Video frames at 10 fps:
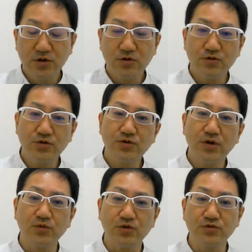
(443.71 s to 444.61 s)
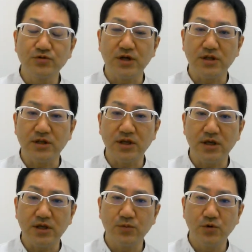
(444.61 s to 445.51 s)
この人はもう良くなっ
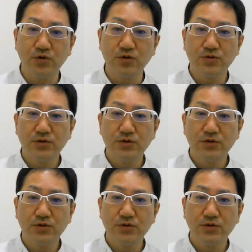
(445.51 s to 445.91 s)
て、も